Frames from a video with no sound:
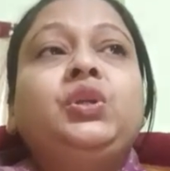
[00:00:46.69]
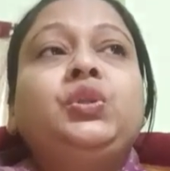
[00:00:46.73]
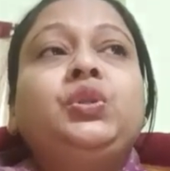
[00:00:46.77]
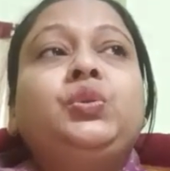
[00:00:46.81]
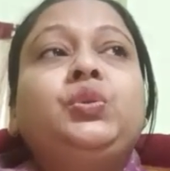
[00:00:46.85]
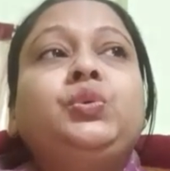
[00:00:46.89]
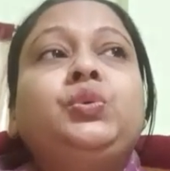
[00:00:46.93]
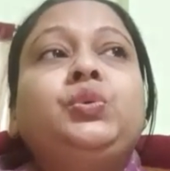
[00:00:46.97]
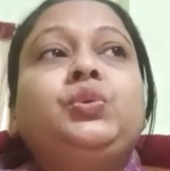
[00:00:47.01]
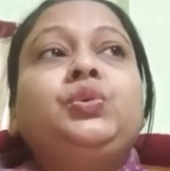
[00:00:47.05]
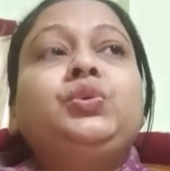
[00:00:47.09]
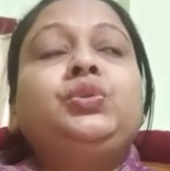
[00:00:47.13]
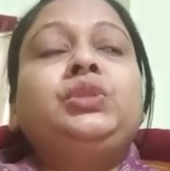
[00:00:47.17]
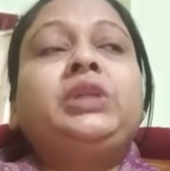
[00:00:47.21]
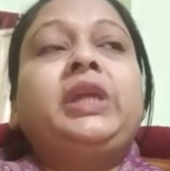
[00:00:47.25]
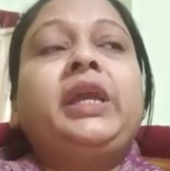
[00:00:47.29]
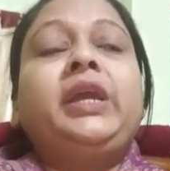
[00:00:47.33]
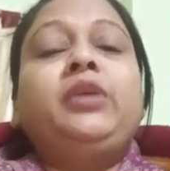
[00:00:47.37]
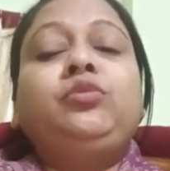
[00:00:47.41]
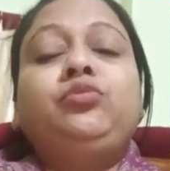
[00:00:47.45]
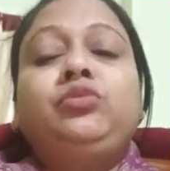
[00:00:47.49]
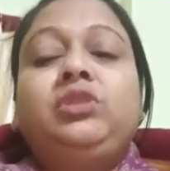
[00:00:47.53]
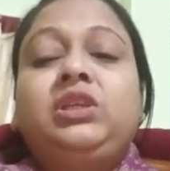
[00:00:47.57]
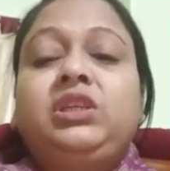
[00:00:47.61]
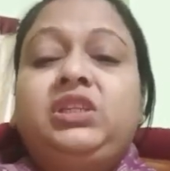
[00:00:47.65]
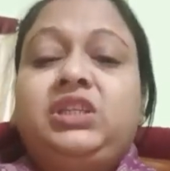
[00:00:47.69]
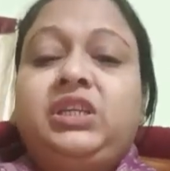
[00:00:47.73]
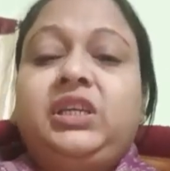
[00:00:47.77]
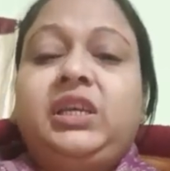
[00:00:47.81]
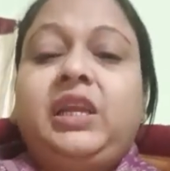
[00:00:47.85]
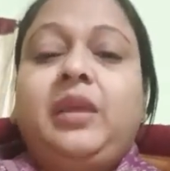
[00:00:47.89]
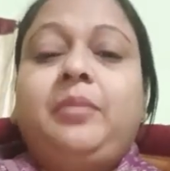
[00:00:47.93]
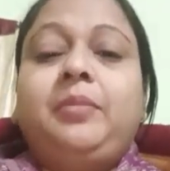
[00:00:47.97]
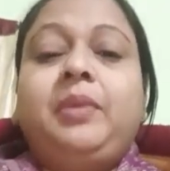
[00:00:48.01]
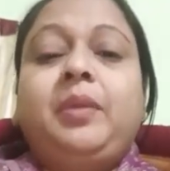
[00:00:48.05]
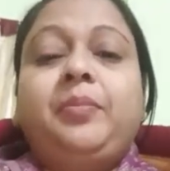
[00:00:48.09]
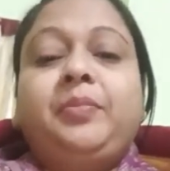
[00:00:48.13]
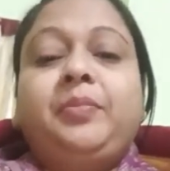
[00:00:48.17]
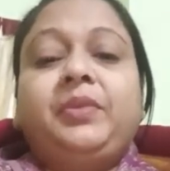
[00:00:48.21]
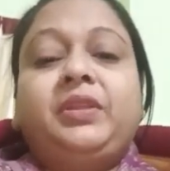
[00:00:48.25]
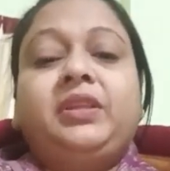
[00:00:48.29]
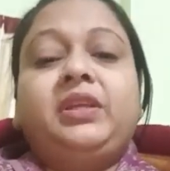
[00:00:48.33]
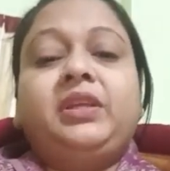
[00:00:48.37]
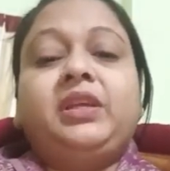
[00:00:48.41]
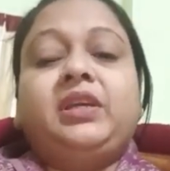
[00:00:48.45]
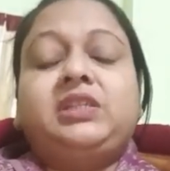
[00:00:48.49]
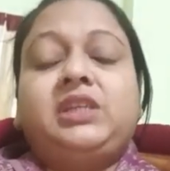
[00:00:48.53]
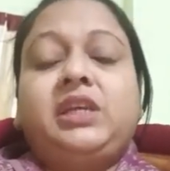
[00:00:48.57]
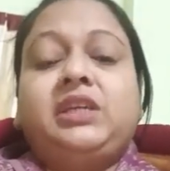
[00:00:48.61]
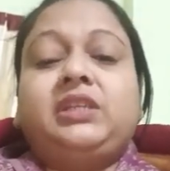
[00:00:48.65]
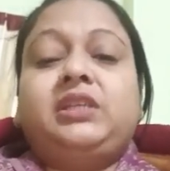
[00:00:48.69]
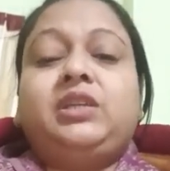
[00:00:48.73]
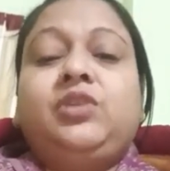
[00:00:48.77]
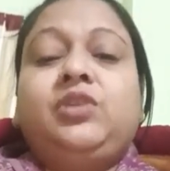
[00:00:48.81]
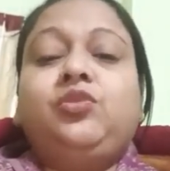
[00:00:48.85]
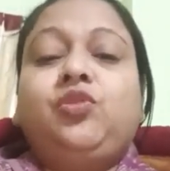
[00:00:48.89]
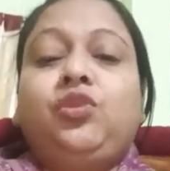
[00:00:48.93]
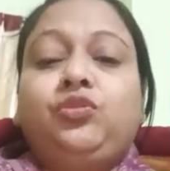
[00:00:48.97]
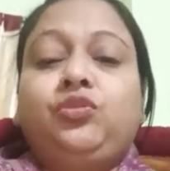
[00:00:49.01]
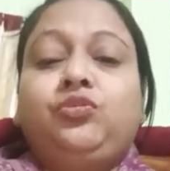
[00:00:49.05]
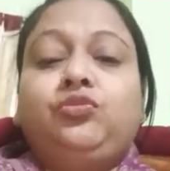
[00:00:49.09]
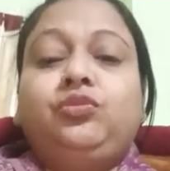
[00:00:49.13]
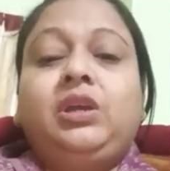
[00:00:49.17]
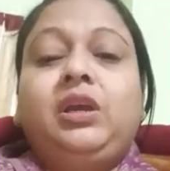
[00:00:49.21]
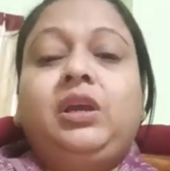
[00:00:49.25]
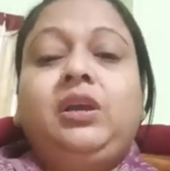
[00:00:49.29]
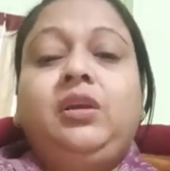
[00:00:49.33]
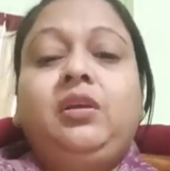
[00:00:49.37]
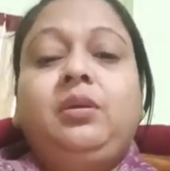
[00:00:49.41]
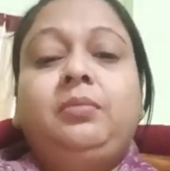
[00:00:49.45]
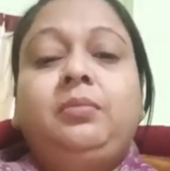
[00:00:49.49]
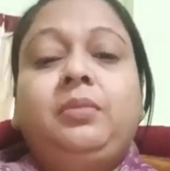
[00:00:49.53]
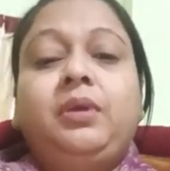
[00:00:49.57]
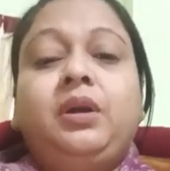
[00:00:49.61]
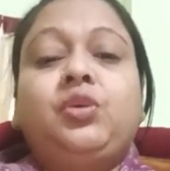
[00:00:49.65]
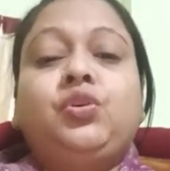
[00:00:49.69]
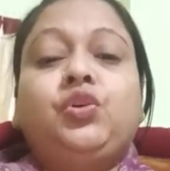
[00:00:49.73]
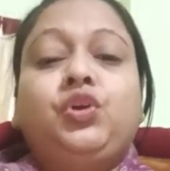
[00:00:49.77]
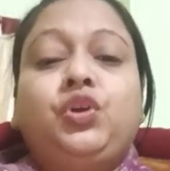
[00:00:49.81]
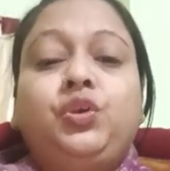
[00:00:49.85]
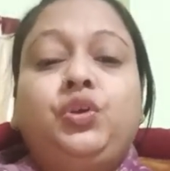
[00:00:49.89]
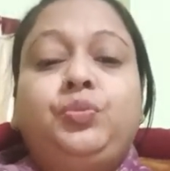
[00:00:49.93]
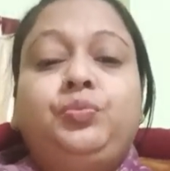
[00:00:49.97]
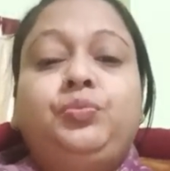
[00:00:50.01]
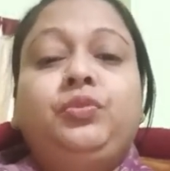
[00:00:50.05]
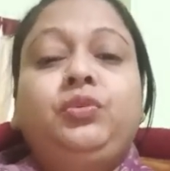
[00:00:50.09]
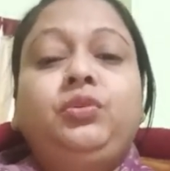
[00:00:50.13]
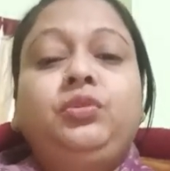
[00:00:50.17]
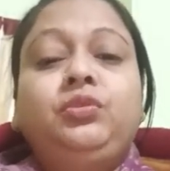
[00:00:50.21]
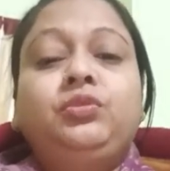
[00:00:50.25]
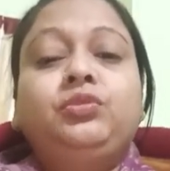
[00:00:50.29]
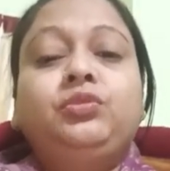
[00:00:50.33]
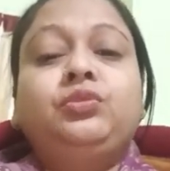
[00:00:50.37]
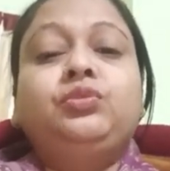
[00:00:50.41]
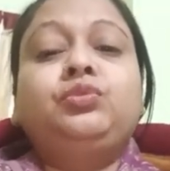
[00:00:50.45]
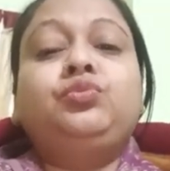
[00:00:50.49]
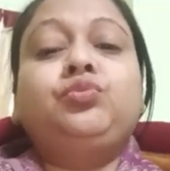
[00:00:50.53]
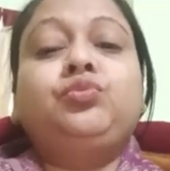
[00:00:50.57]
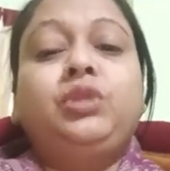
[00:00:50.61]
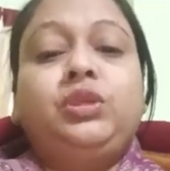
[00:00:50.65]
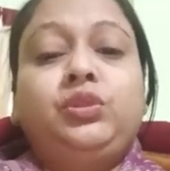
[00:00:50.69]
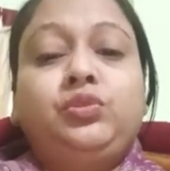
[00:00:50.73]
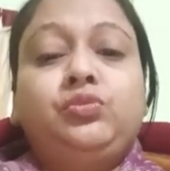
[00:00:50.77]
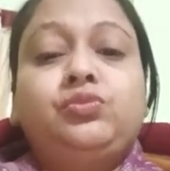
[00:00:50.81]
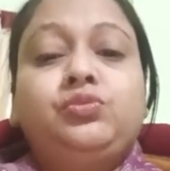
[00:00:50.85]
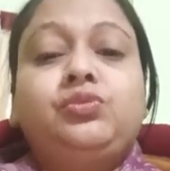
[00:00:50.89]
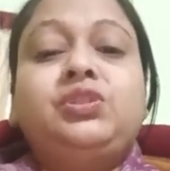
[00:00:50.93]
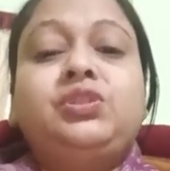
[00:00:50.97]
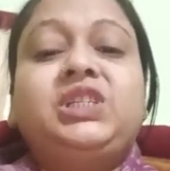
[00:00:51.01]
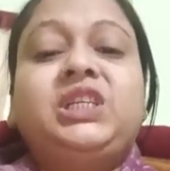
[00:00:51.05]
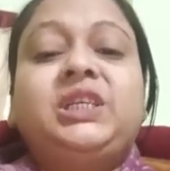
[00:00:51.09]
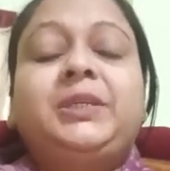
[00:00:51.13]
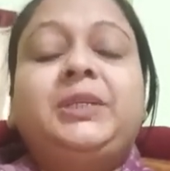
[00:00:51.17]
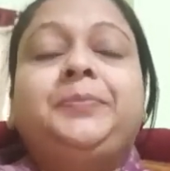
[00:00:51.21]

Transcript: তো সেই উদ্দেশ্যে আমি আপনাদের কাছে একটি ঘটনা বা গল্প তুলে ধরছি